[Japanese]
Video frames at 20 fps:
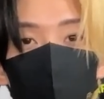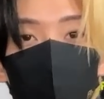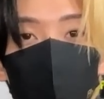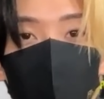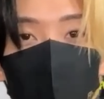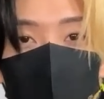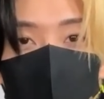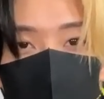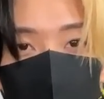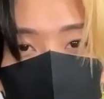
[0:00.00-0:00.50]
に
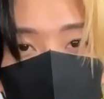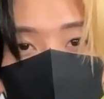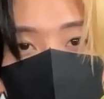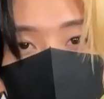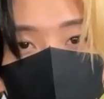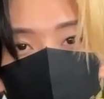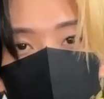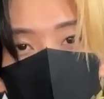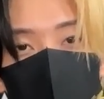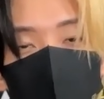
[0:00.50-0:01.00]
僕は加藤
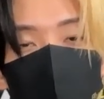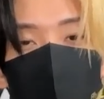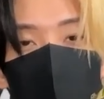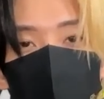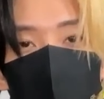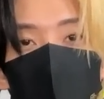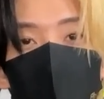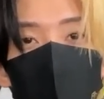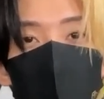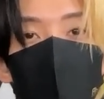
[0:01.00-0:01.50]
を鳴らした
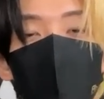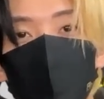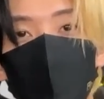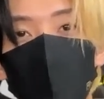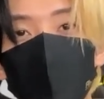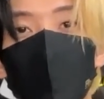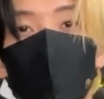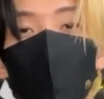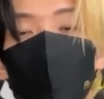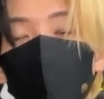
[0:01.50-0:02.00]
みたいな
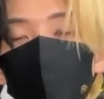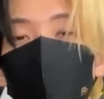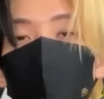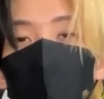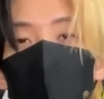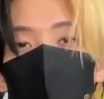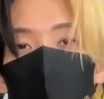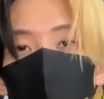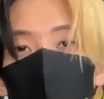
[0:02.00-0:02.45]
感じだと思っててくださ